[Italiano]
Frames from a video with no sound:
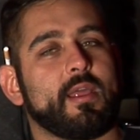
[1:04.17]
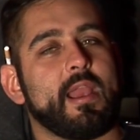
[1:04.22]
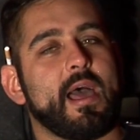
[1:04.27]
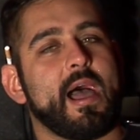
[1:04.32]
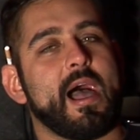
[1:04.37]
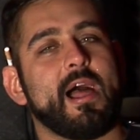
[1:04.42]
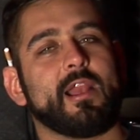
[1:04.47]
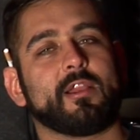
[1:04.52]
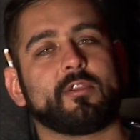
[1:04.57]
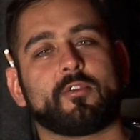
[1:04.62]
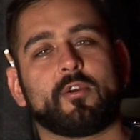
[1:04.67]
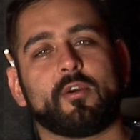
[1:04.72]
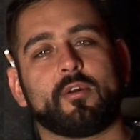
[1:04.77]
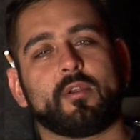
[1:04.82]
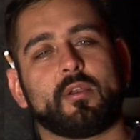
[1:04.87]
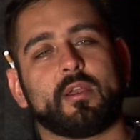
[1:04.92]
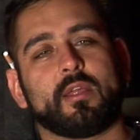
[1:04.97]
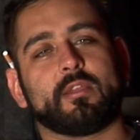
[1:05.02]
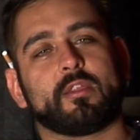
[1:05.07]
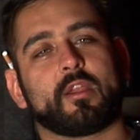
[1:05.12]

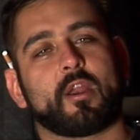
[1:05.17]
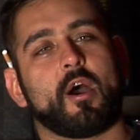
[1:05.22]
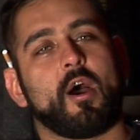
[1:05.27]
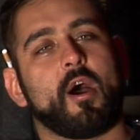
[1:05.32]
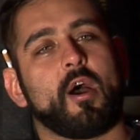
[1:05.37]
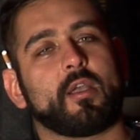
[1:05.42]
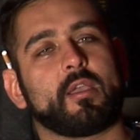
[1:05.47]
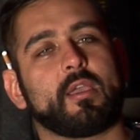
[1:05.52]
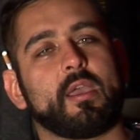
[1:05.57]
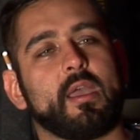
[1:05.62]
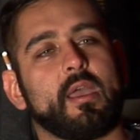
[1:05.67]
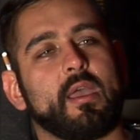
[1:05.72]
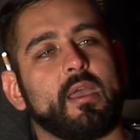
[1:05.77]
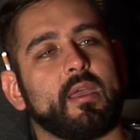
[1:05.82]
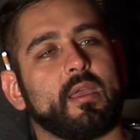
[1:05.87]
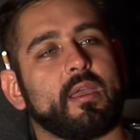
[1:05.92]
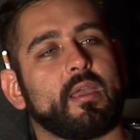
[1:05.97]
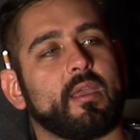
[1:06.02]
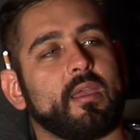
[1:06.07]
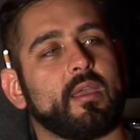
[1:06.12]
l'alcol, le droghe